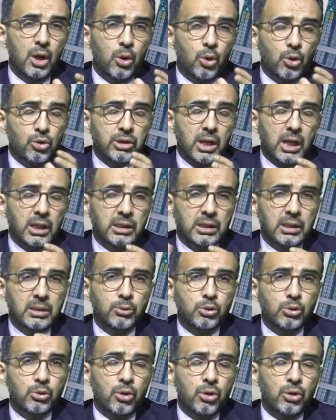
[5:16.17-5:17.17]
Özellikle de
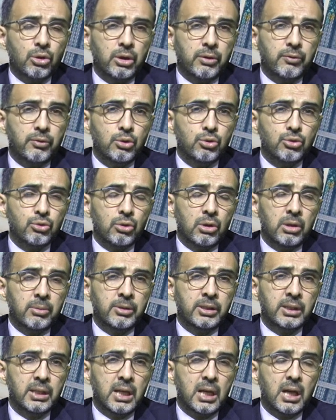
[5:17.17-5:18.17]
bu koronavirüs
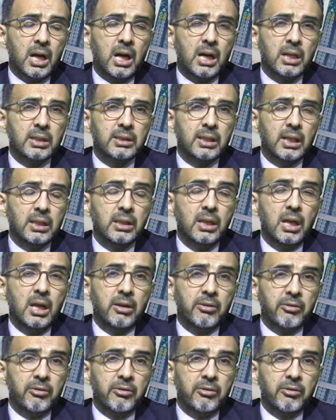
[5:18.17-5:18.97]
döneminde artan